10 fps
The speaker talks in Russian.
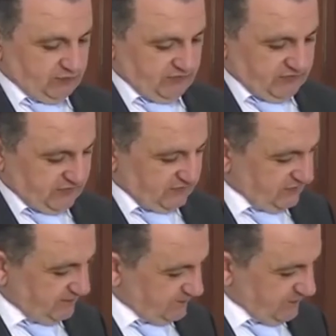внутри
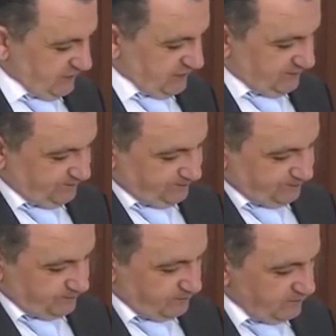есть, значит,
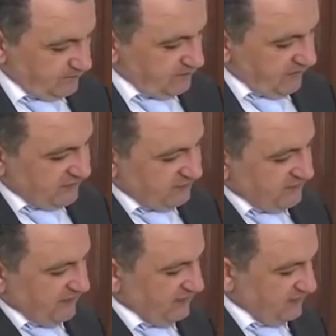
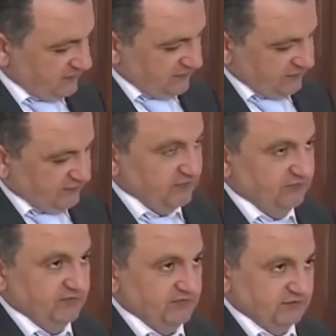специальный э,
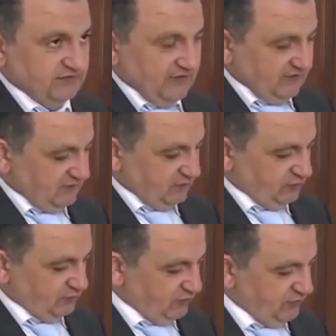чип, специальное
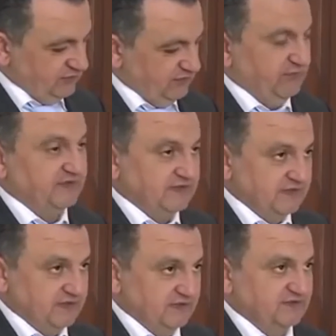устройство,
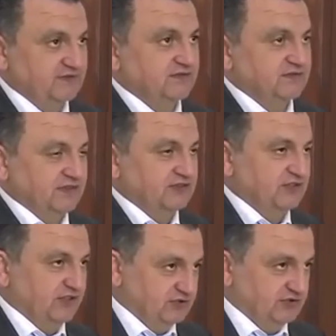батарея,
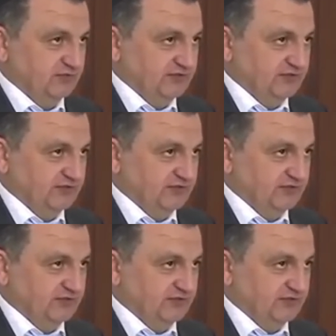заряжающаяся